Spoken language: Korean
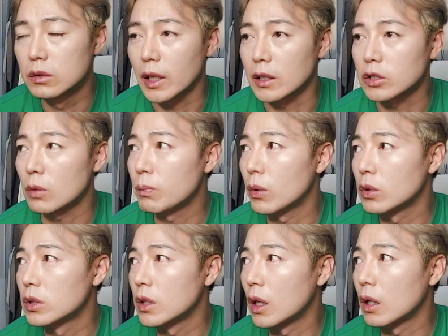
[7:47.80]

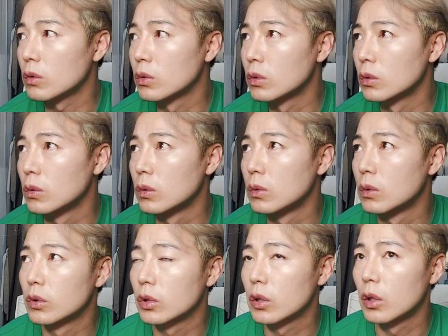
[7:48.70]
5번이나 하고
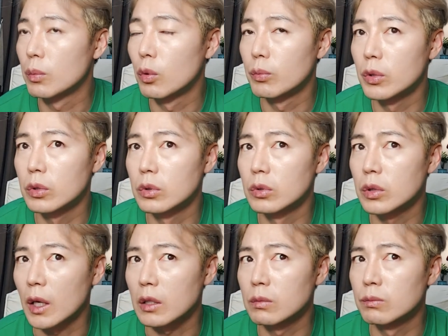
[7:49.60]
어떻게 보면은
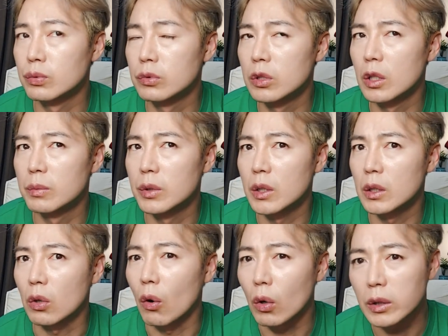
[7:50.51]
다른 분들에
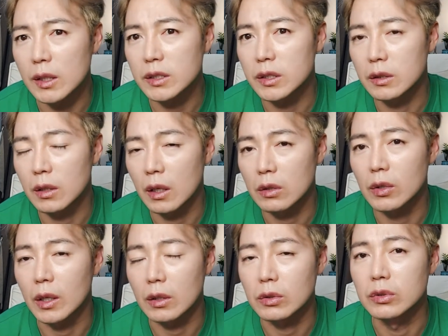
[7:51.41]
비해 더 탈색을 한
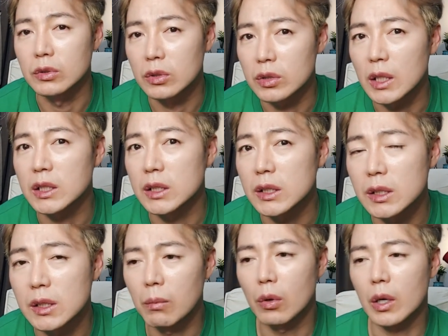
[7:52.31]
것 같거든요 사실.
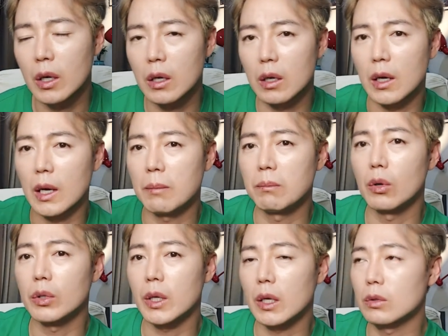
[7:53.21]
한 번
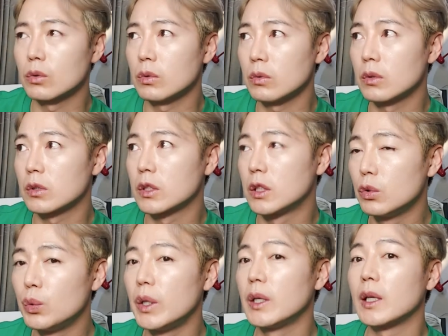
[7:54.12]
하고
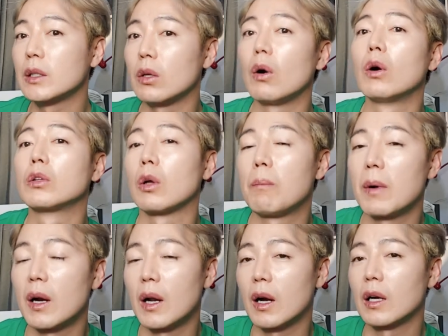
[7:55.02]
그 위에다 더
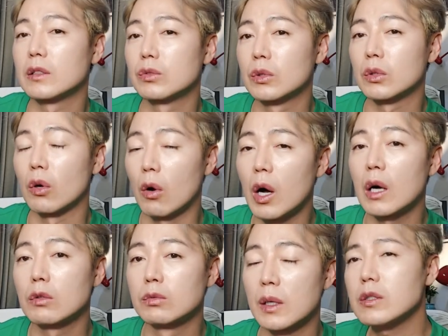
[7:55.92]
덧발라 가지고 더
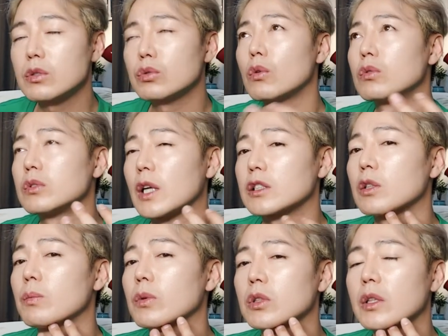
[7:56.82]
하고, 횟수로는
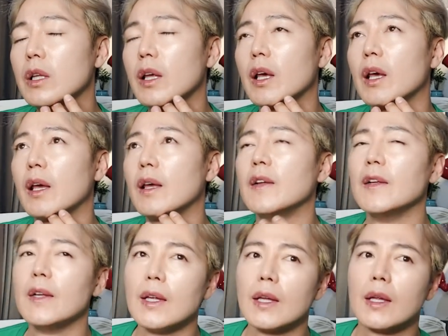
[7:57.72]
5번인데
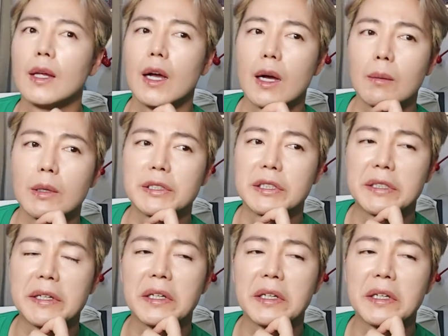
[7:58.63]
아마 제